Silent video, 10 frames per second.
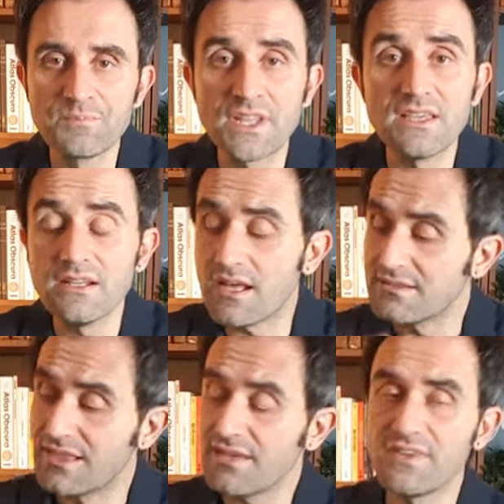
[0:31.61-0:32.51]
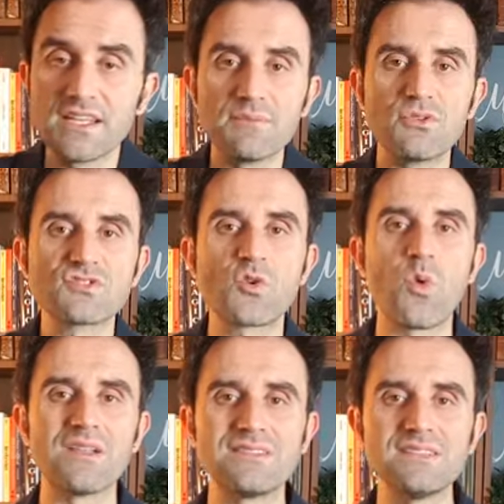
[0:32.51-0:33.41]
il De Viribus
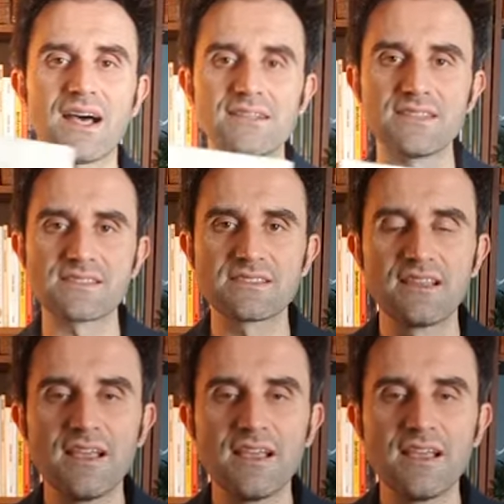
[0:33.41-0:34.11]
Quantitatis,